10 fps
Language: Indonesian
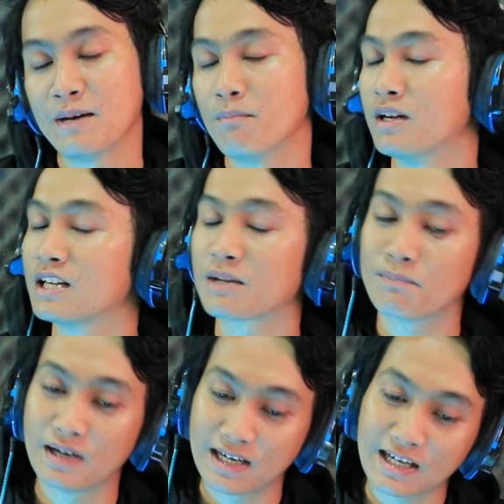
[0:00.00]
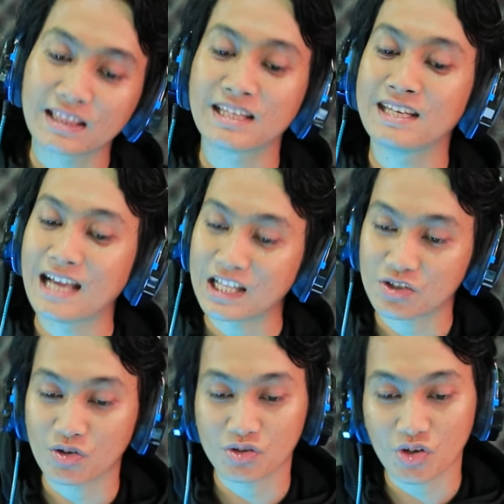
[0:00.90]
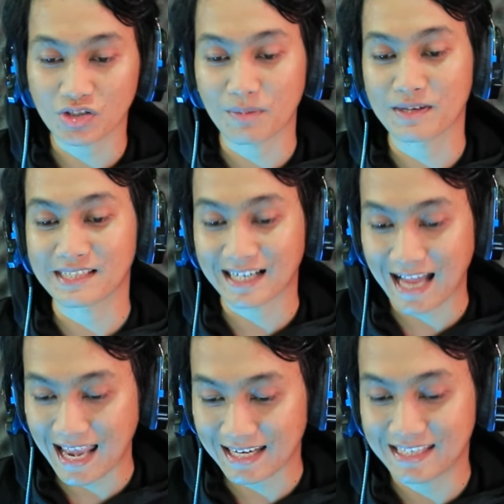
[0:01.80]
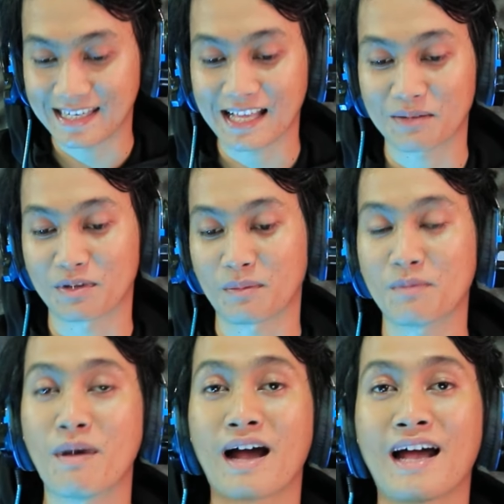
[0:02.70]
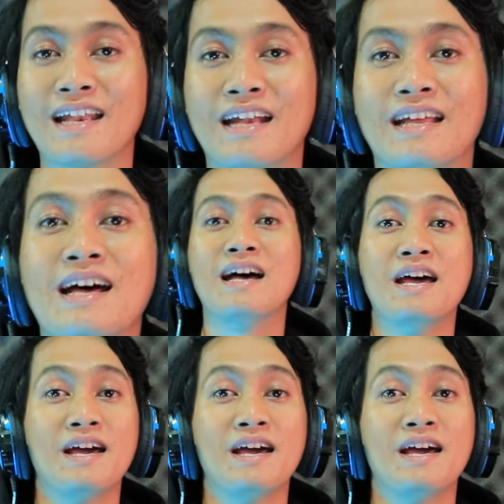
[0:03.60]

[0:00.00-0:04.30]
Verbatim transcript: benar-benar tidak cocok sama sekali ya teman-teman bahkan ada